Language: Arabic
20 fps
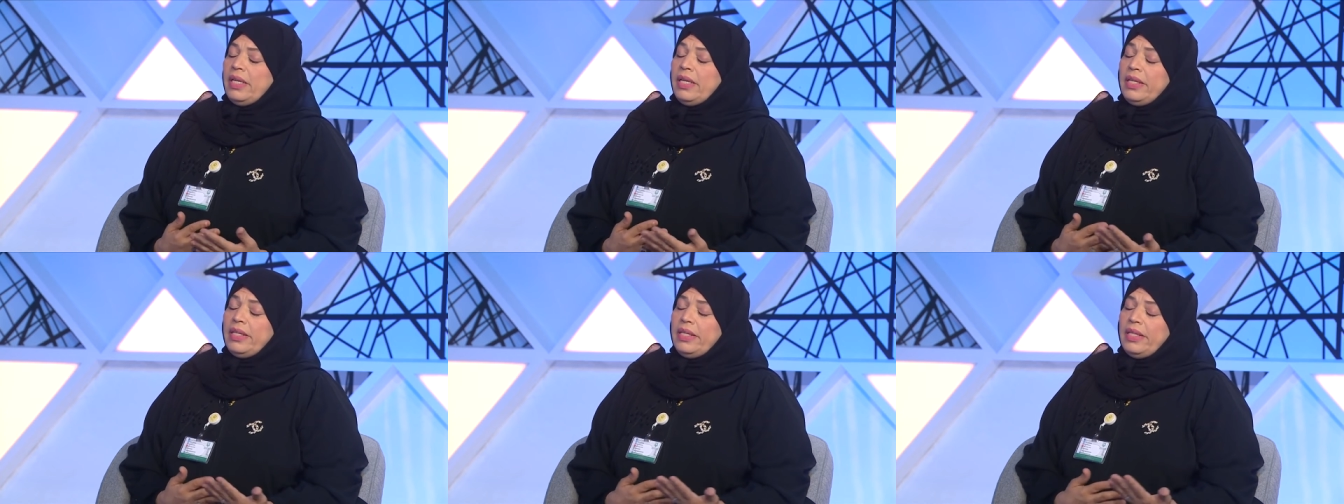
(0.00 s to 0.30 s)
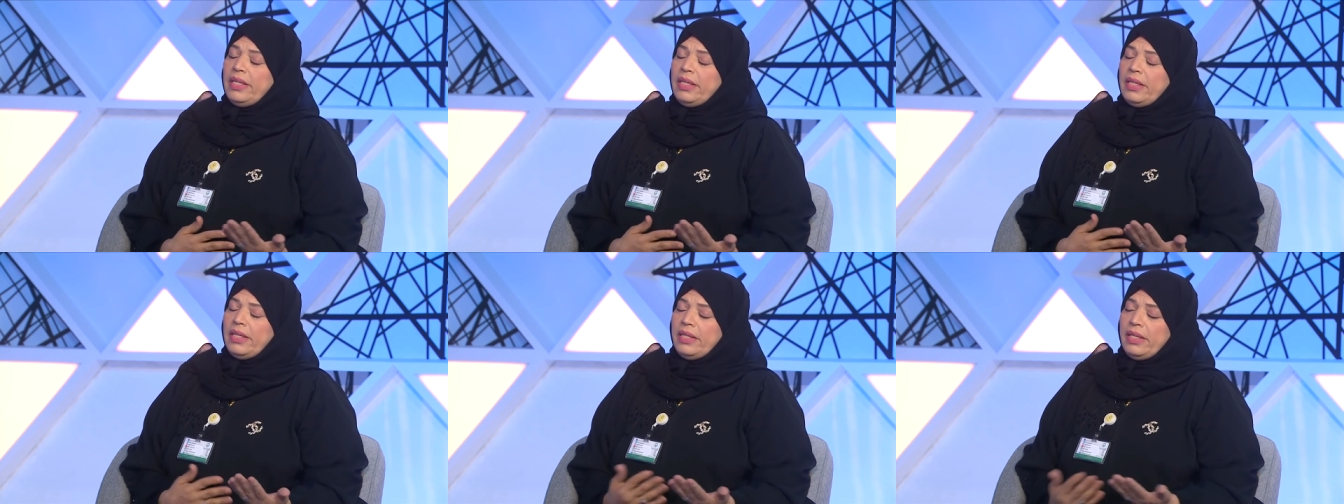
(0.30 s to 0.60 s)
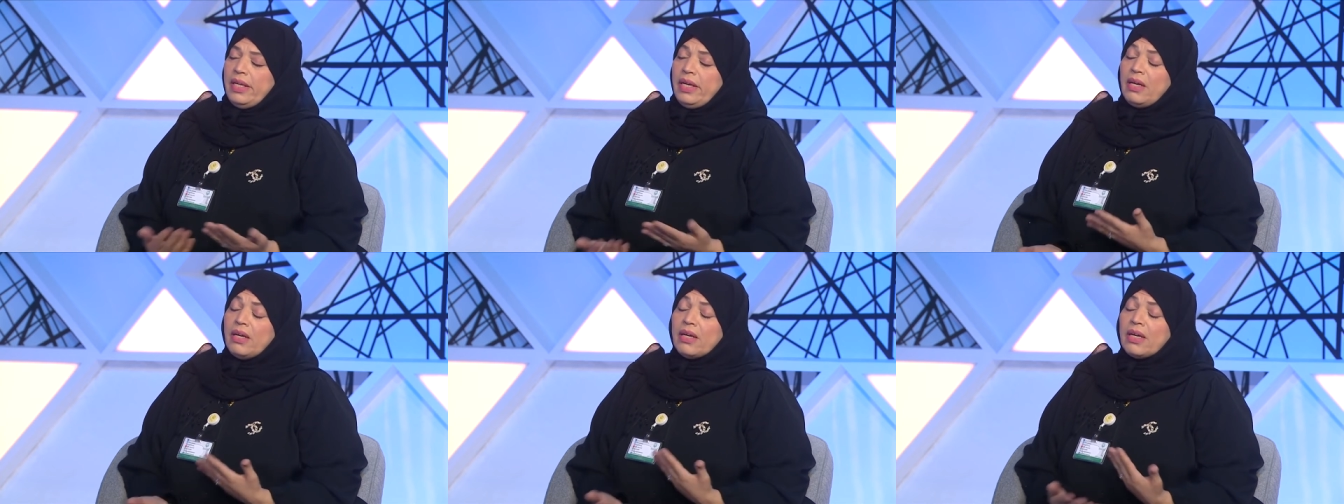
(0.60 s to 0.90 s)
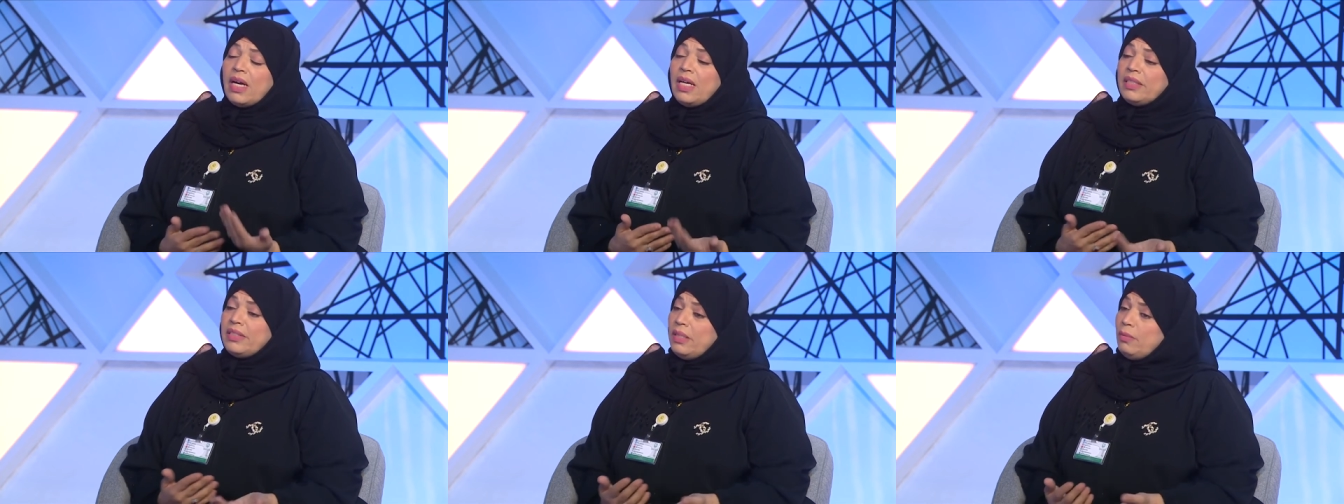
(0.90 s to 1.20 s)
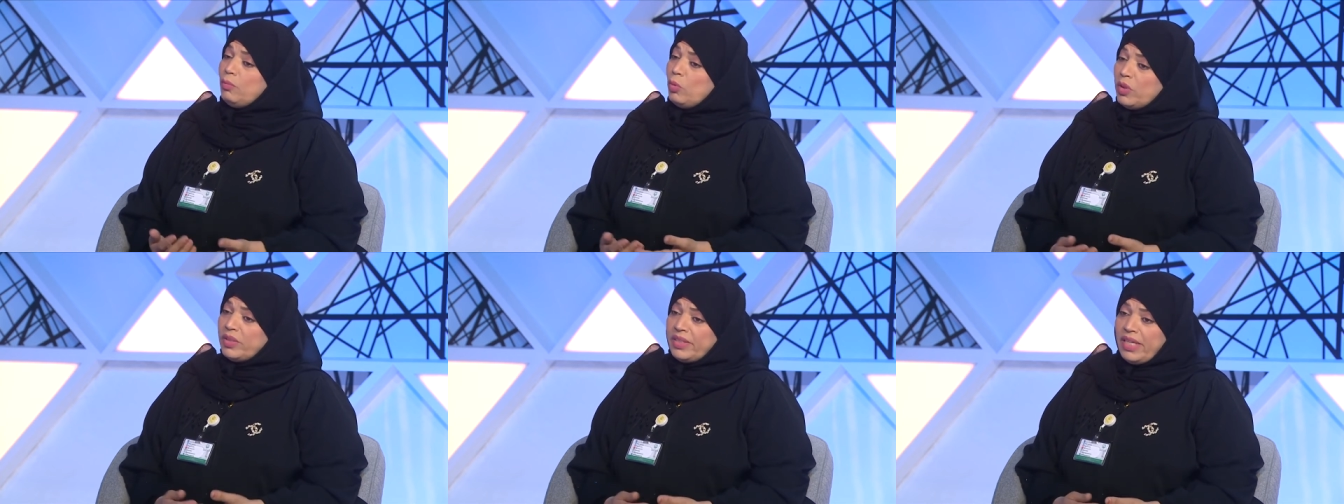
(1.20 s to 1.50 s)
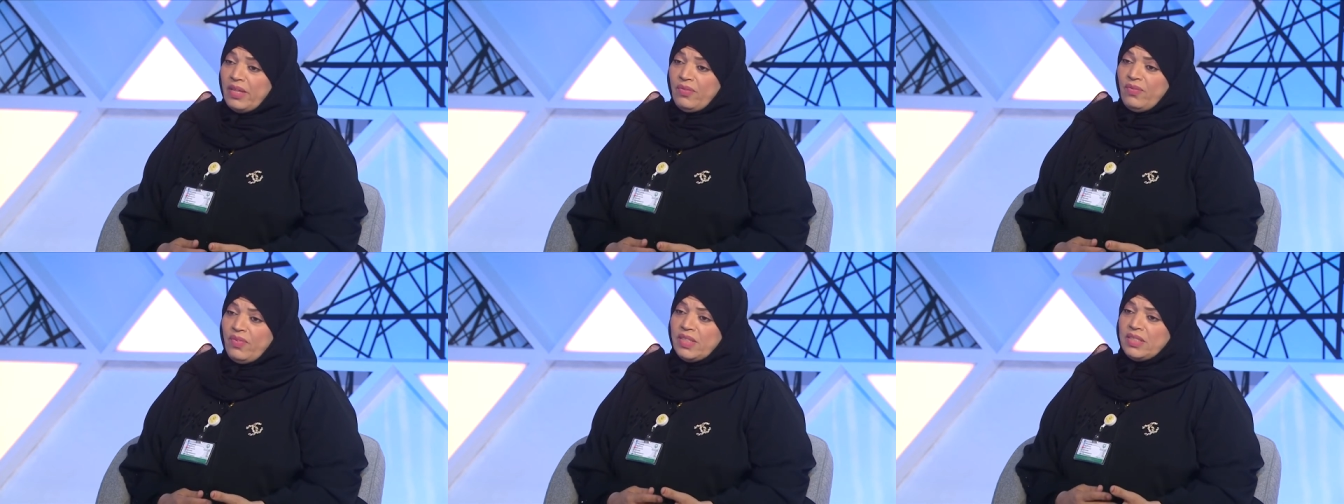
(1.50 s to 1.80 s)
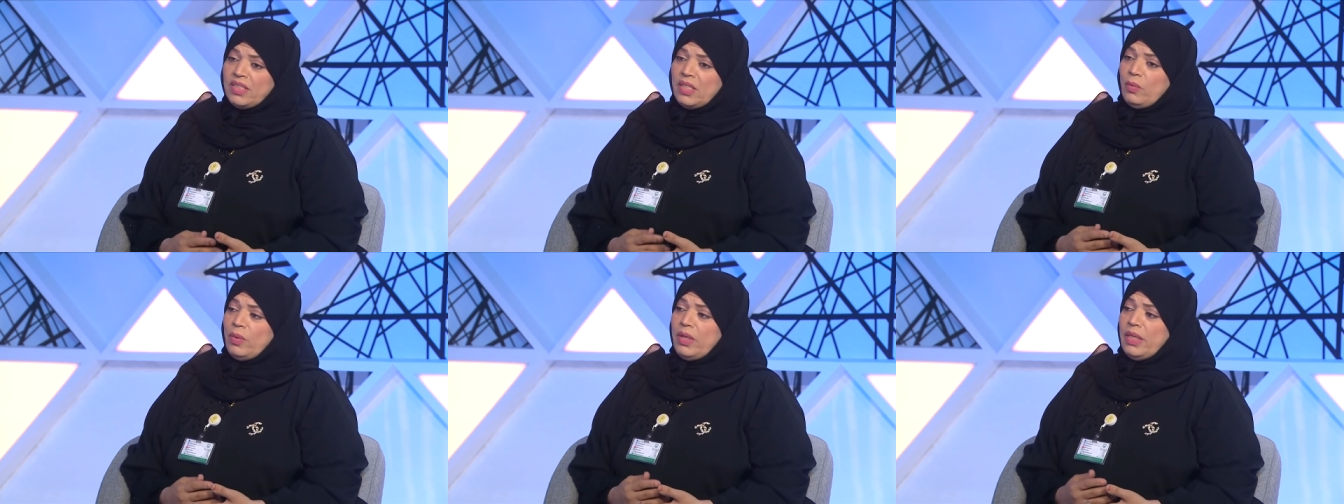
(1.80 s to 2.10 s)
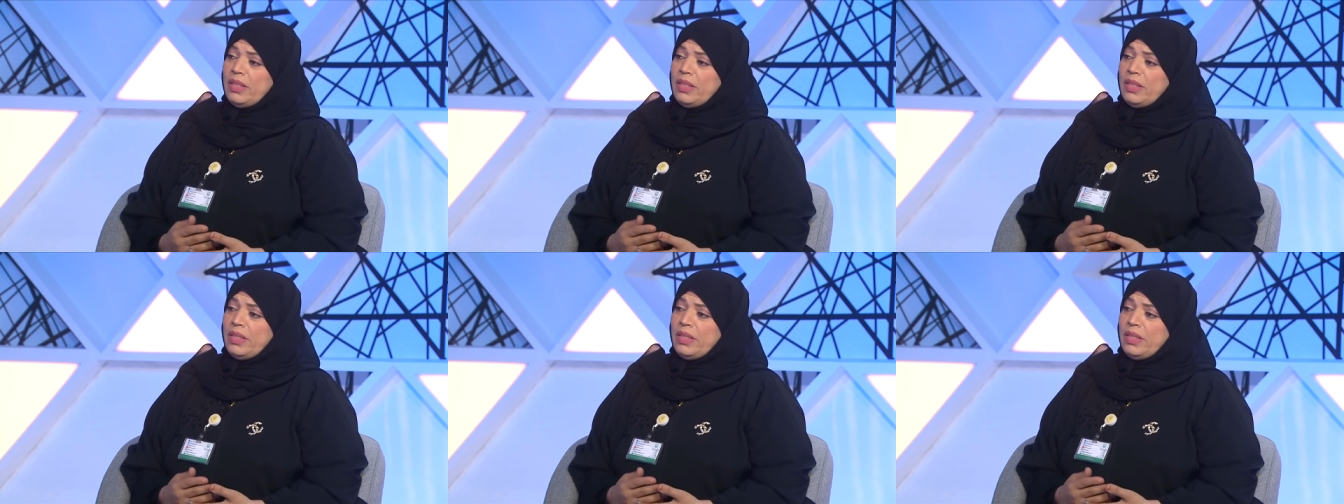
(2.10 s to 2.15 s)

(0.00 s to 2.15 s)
الاعاقات المختلفه سواء